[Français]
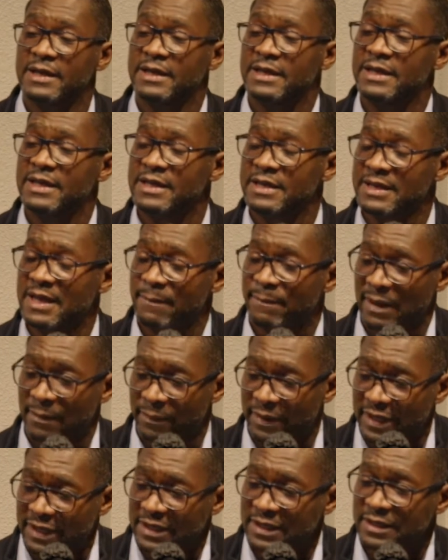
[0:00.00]
il n'a pas
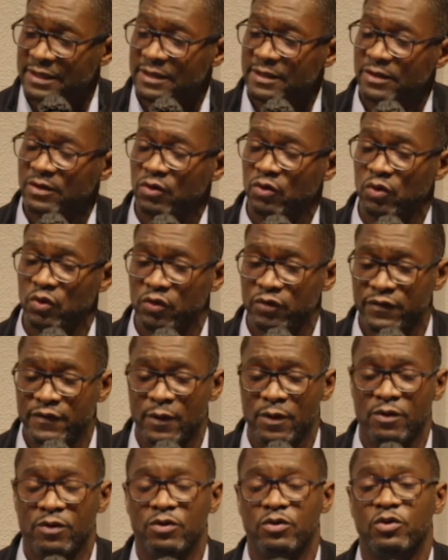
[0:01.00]
pris le
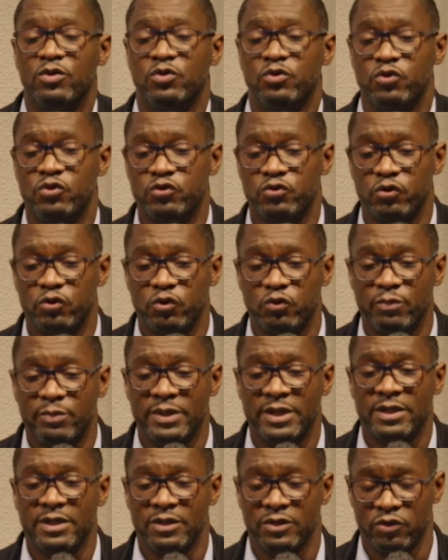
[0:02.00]
temps de
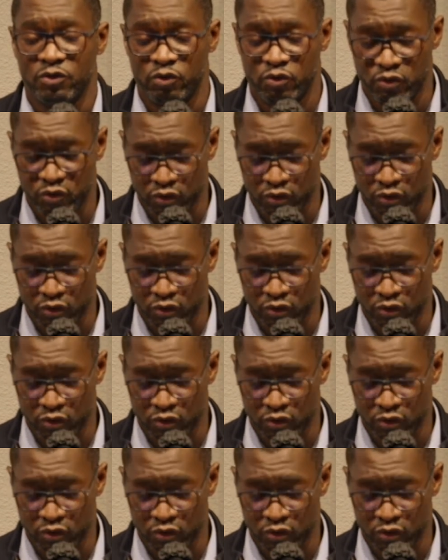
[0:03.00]
s'occuper de